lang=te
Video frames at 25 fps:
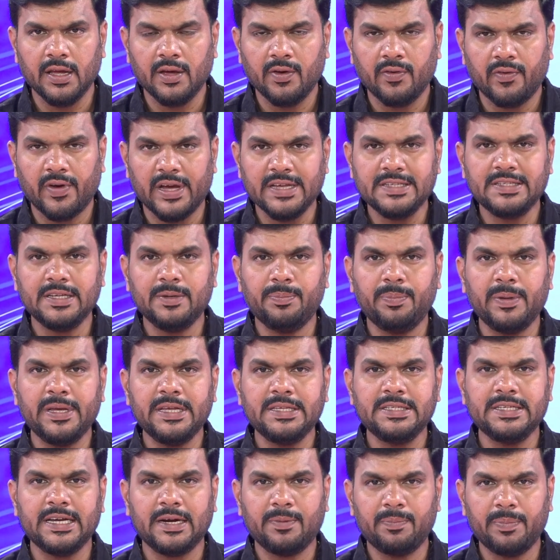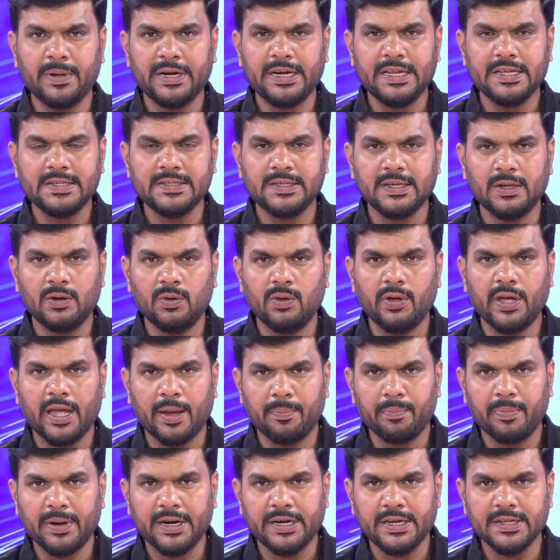వైసీపీ జడ్పీటీసీలు
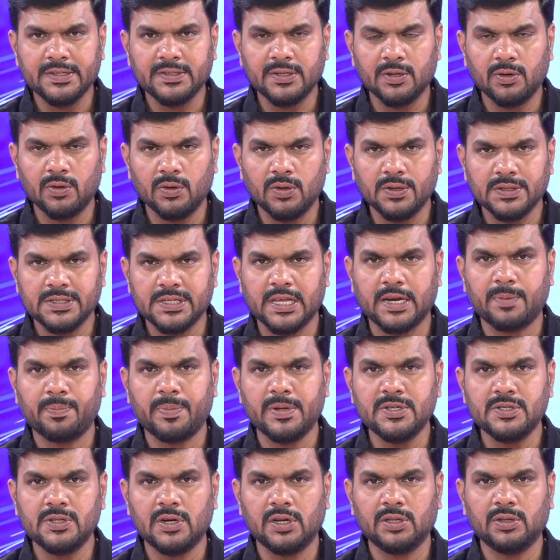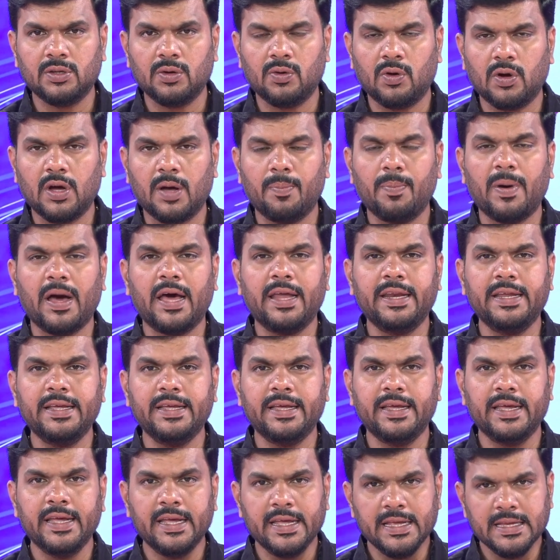ఎంపీటీసీలు సర్పంచులతో ఒక భారీ
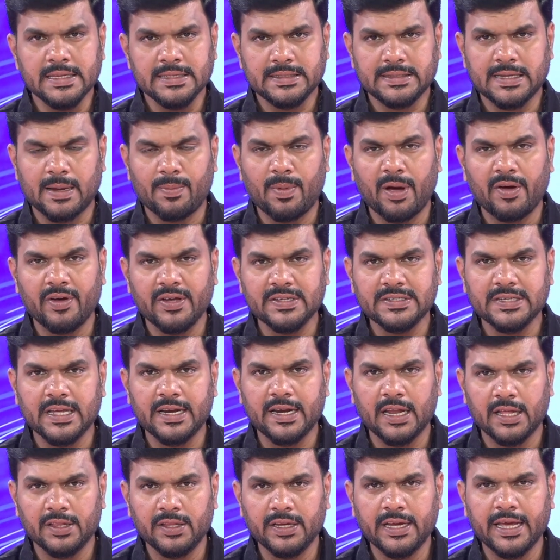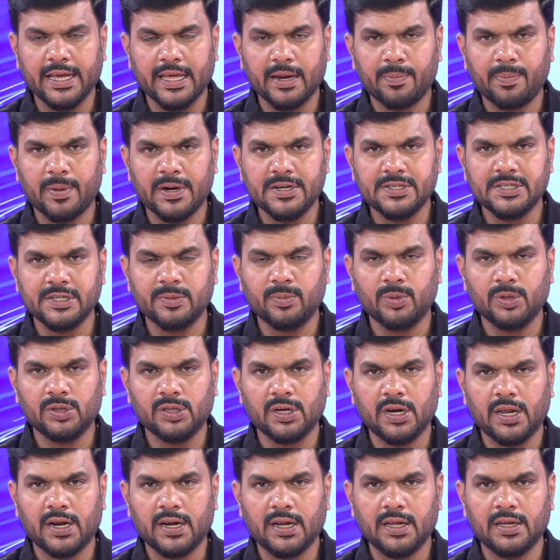సమావేశాన్ని అందుకే ఏర్పాటు
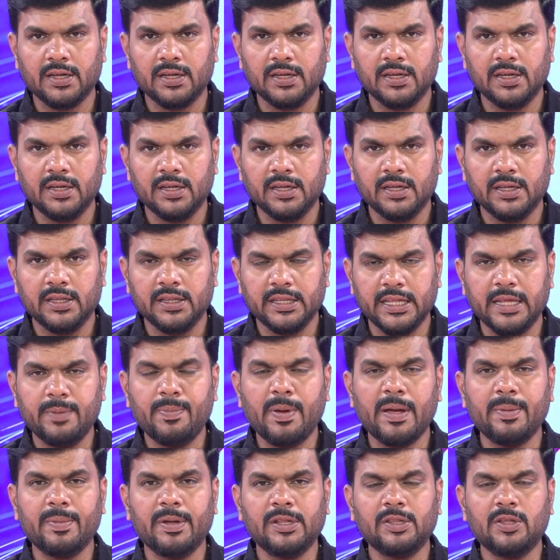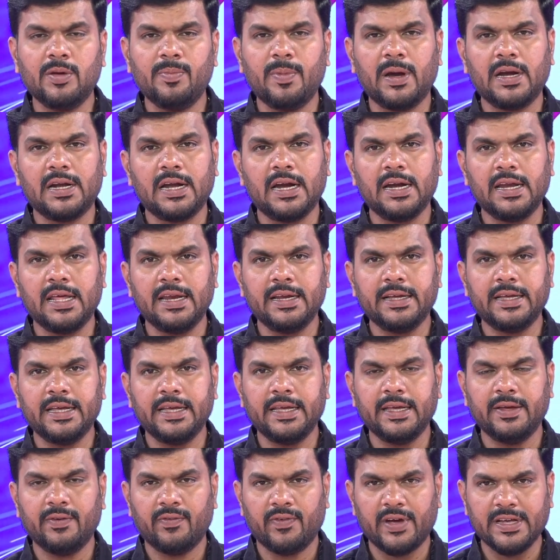చేయబోతున్నారా దీనిపై మనతో మాట్లాడడానికి
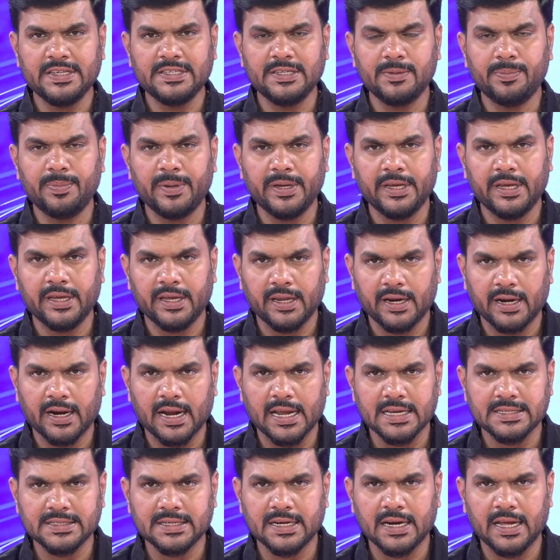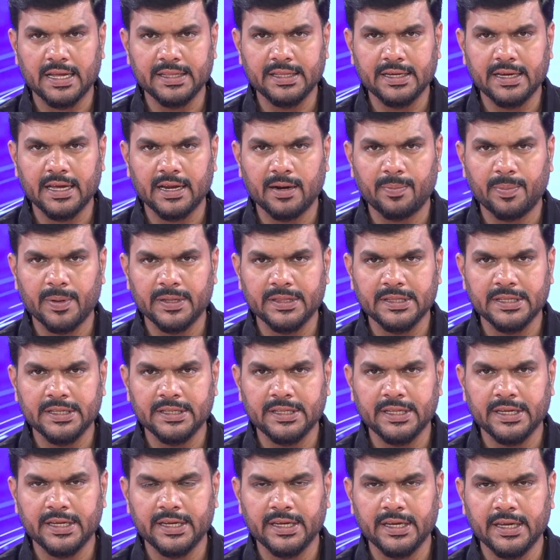వైసీపీ రాష్ట్ర అధికార
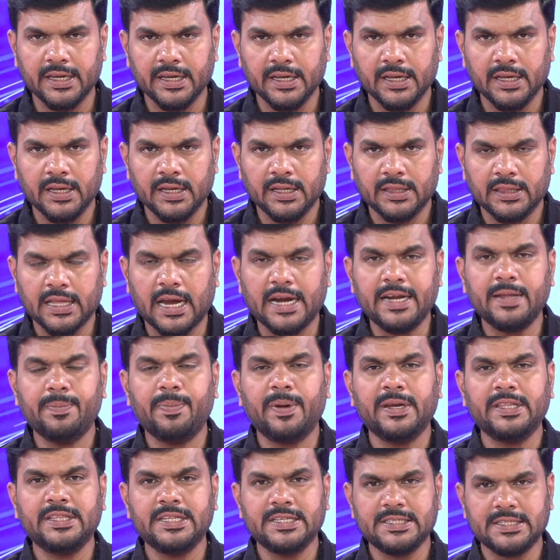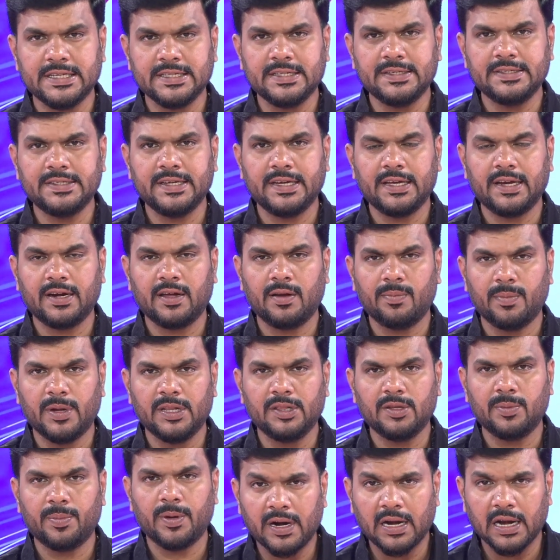ప్రతినిధి తాటిపర్తి చంద్రశేఖర్ గారు
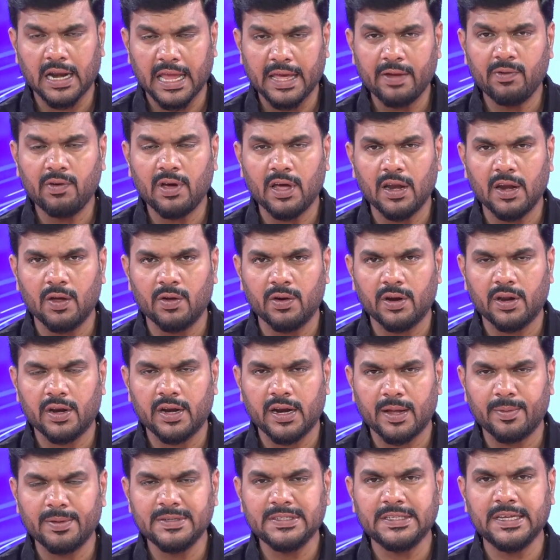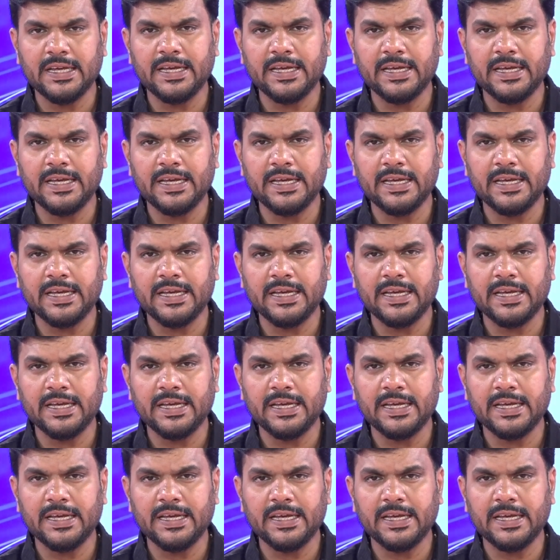మనతో పాటు లైవ్ కాల్లో ఉన్నారు నమస్తే